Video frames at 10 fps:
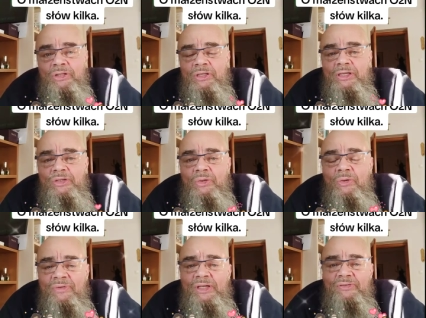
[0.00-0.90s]
jest
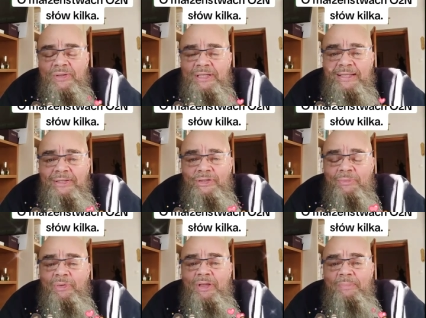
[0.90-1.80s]
również związane ze
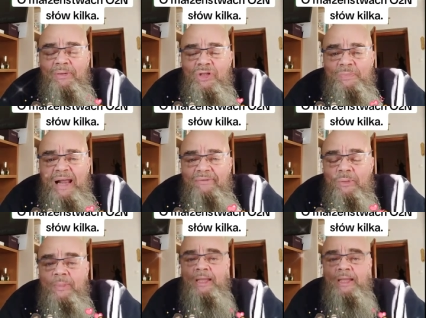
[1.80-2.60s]
osobą niepełnosprawną.